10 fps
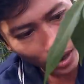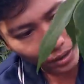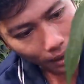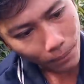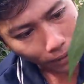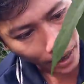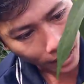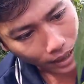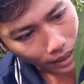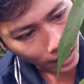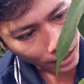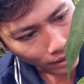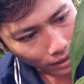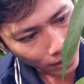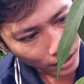lên tầm khoảng là
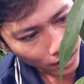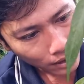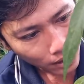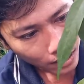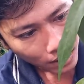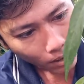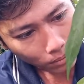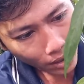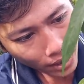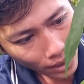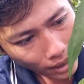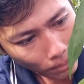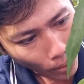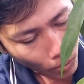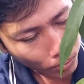không tới là
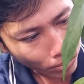một